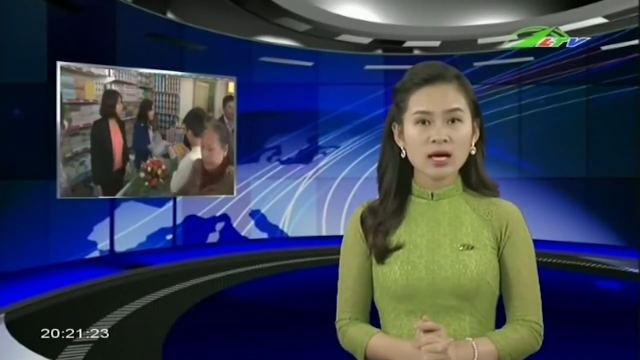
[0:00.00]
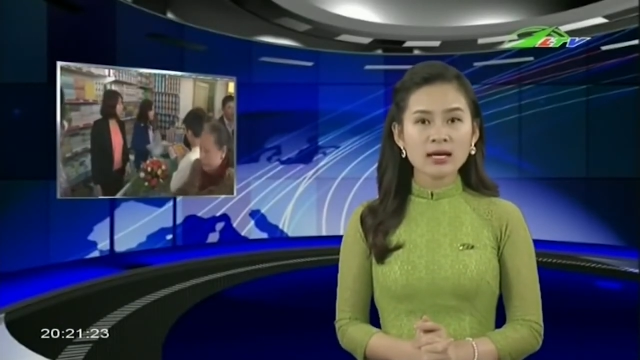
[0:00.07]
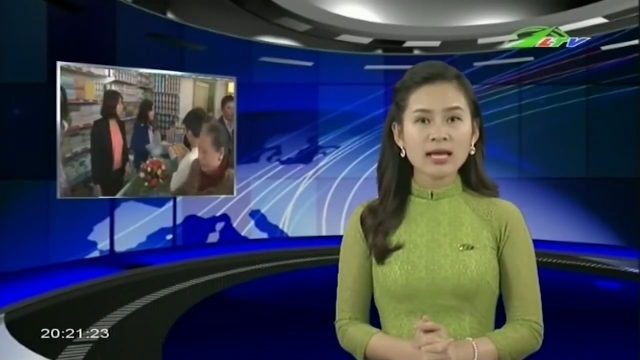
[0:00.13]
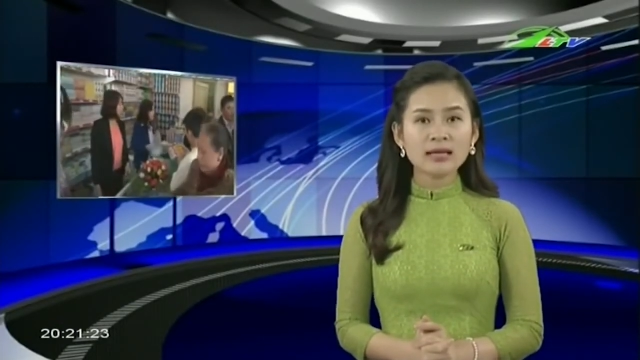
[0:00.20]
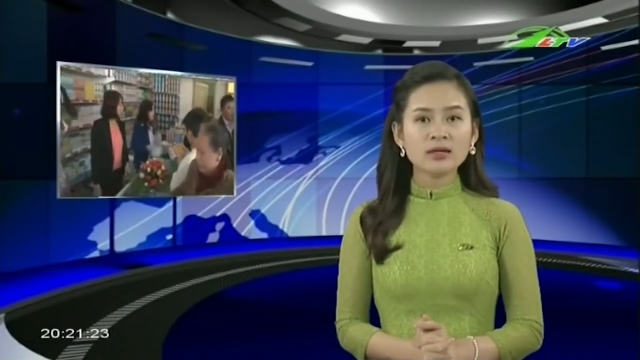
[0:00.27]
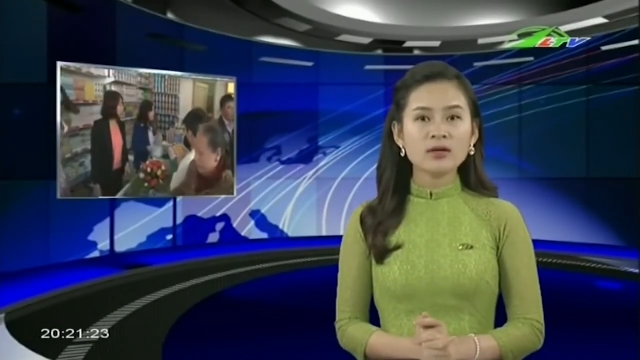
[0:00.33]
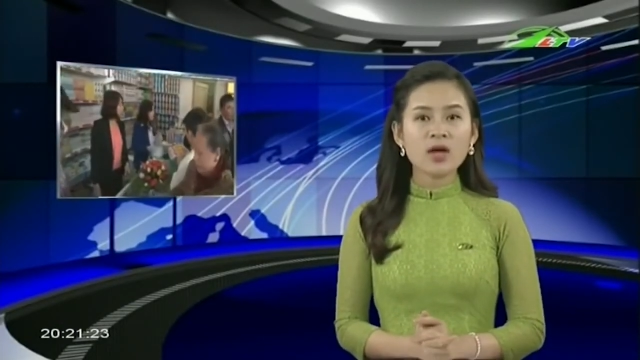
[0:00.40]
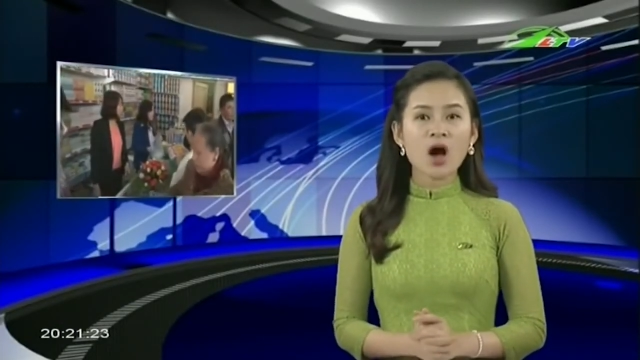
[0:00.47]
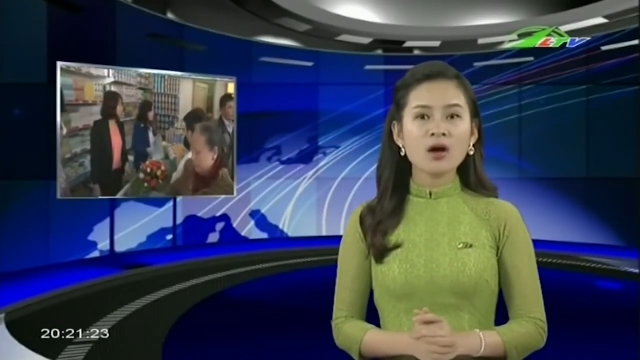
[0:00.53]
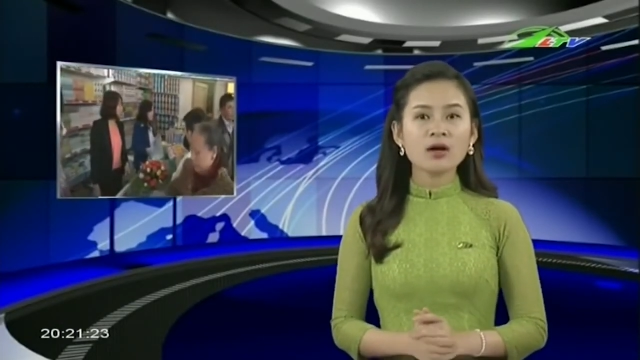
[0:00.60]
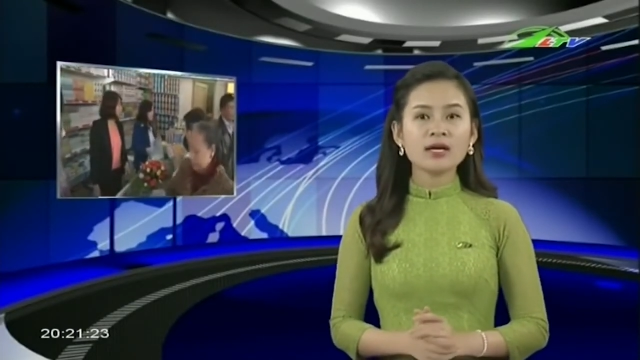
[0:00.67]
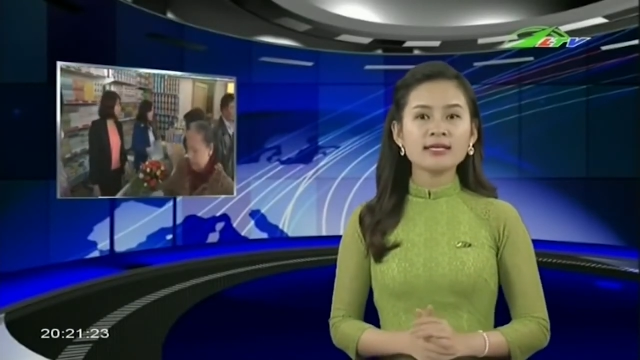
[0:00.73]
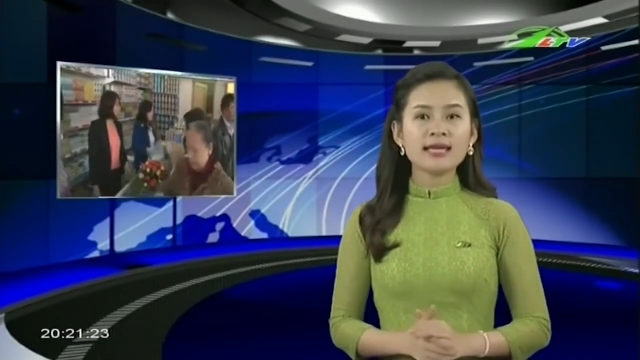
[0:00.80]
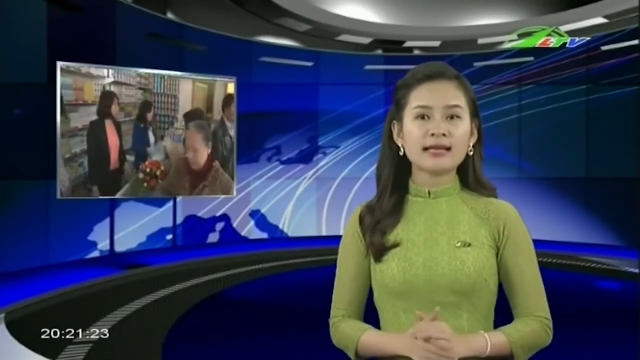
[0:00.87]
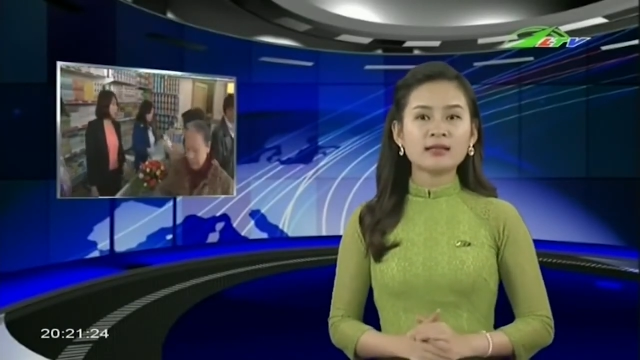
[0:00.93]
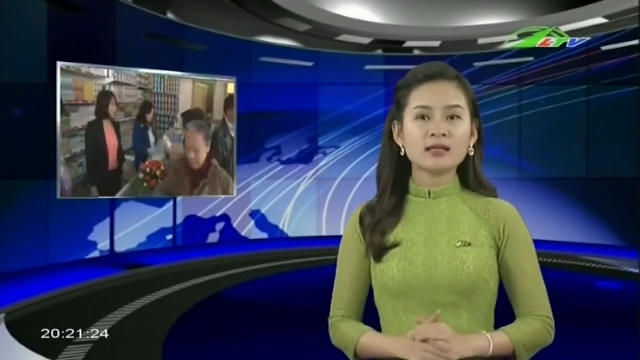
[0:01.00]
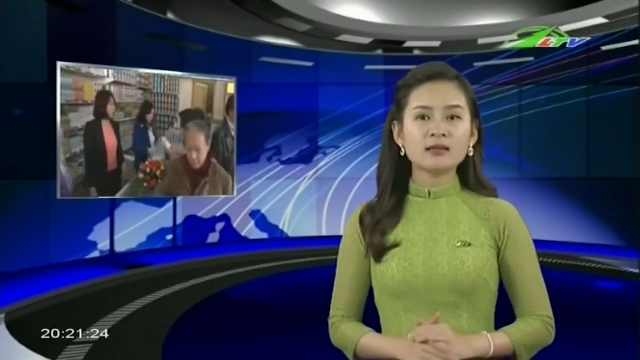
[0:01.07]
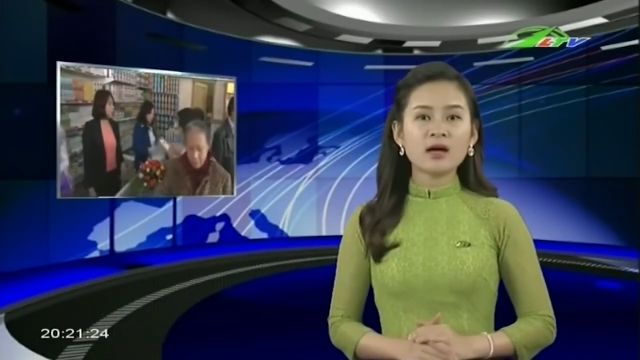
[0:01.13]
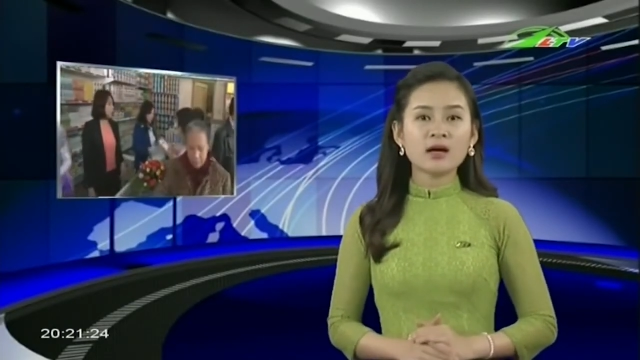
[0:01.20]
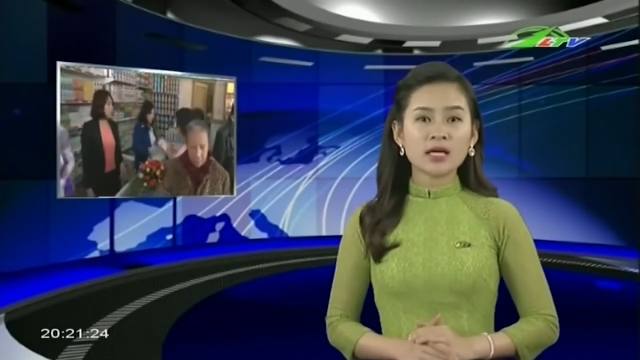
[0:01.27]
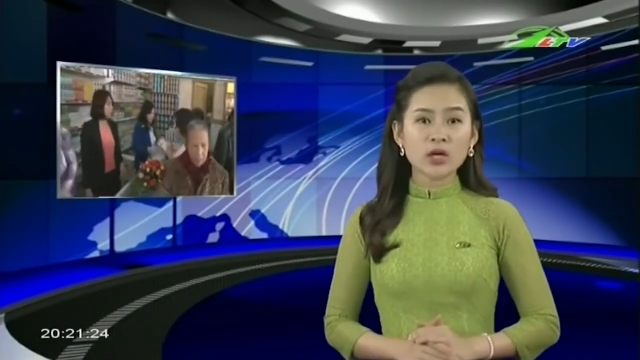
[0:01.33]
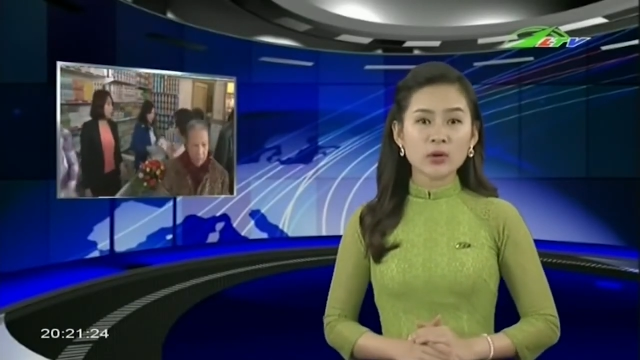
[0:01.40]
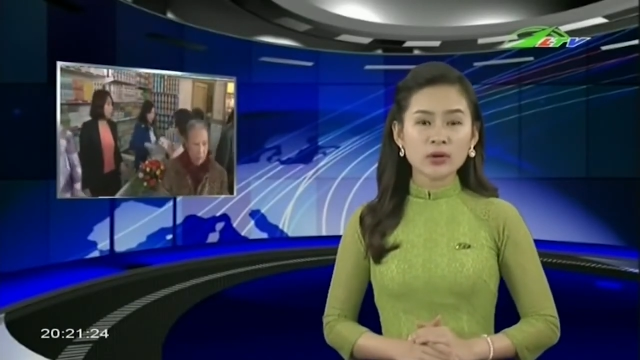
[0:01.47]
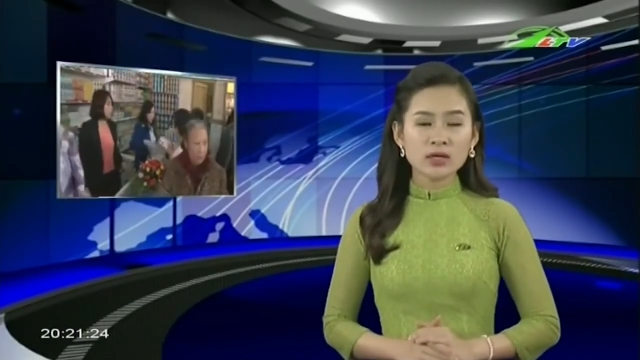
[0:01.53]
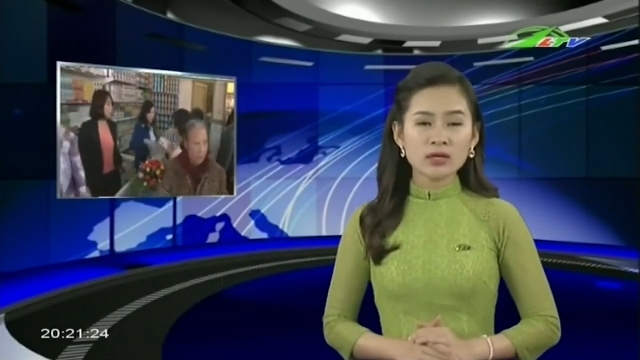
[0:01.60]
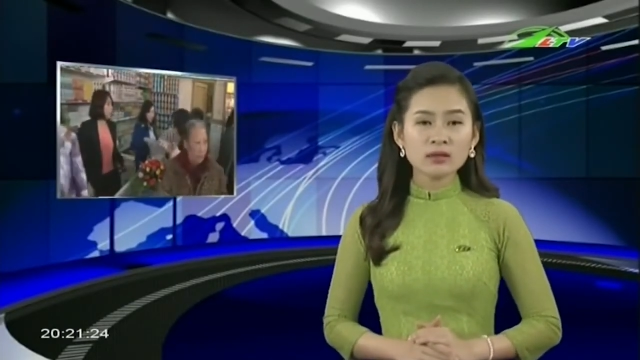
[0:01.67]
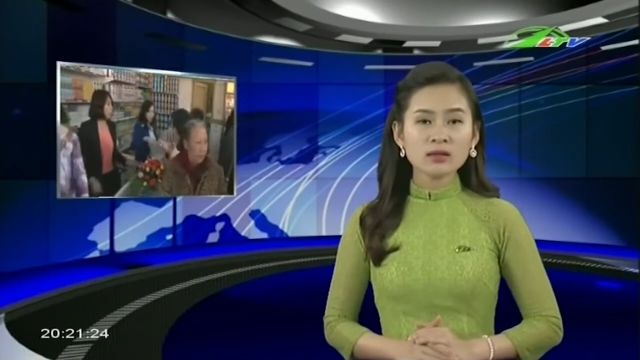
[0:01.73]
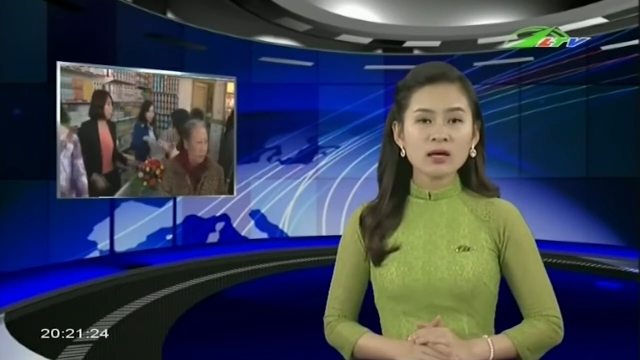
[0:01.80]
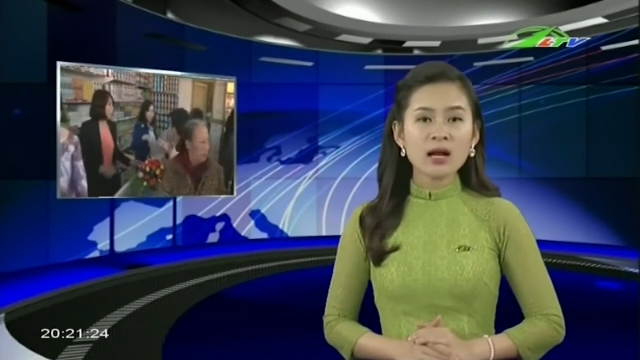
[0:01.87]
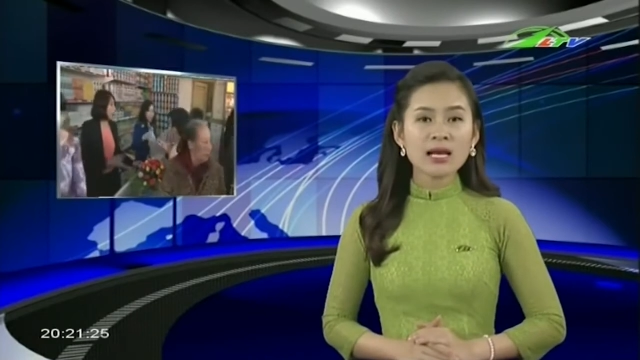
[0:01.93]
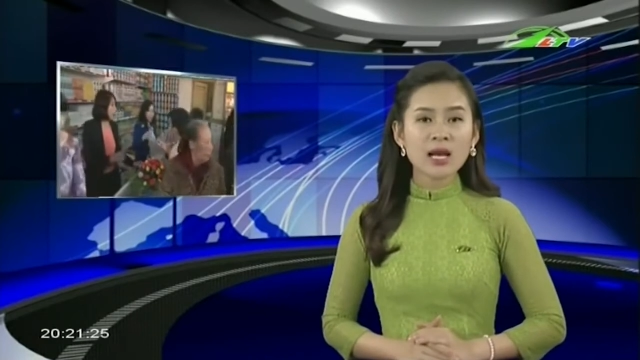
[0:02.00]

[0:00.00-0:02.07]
để từ đó khơi dậy tinh thần yêu nước,